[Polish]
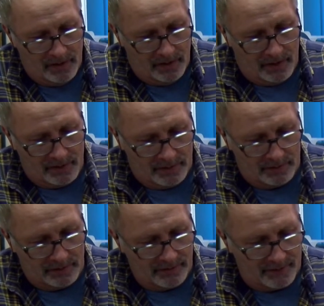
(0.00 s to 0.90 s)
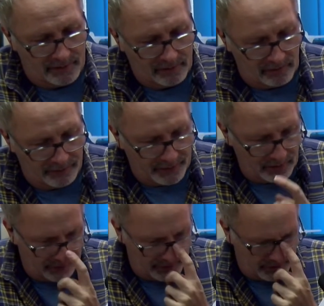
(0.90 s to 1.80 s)
E, no nie chcę
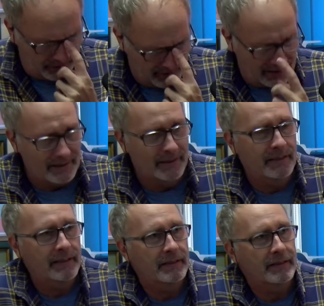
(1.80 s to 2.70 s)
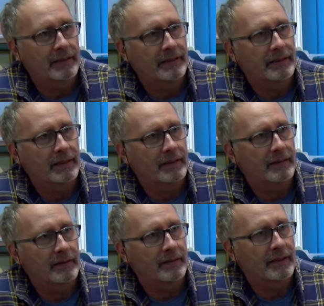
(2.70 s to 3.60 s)
gloryfikować tego, ale e, jednak
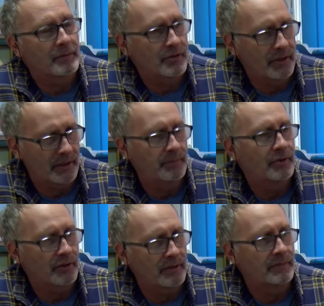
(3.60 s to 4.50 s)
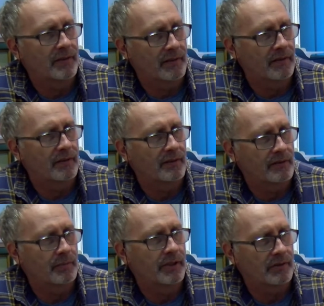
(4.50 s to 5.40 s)
e, samodzielnie podjąłem decyzję o
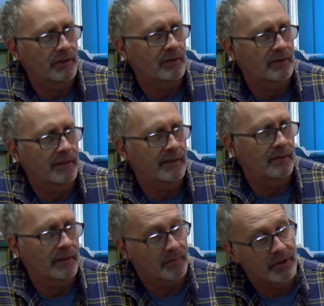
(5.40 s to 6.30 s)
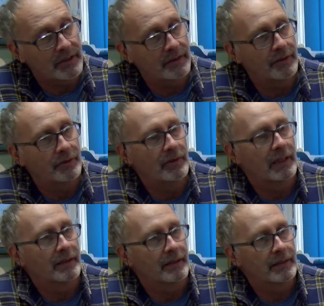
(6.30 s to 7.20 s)
zrobieniu tego testu jakby
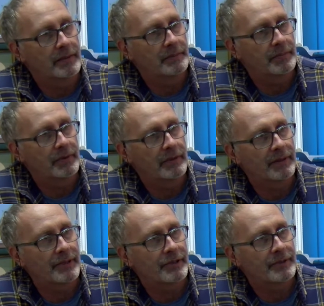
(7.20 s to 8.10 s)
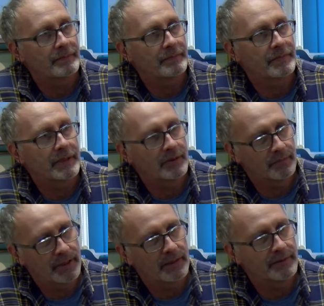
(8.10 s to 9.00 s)
indywidualnie, ponieważ te
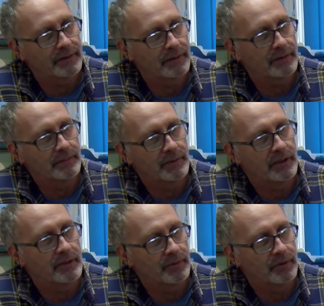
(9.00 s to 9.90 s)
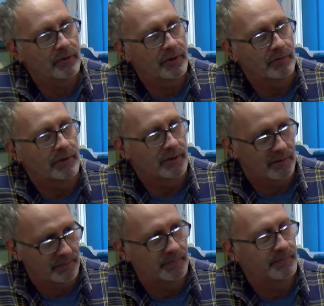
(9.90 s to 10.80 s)
objawy mnie niepokoiły.
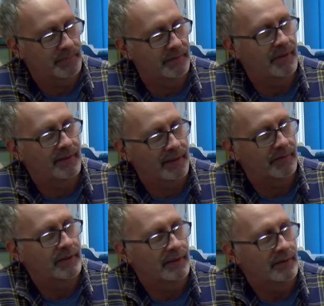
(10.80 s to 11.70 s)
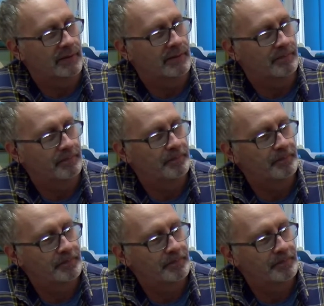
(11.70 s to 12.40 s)
To no, no pewnie właśnie. za chwilę o tym. No właśnie,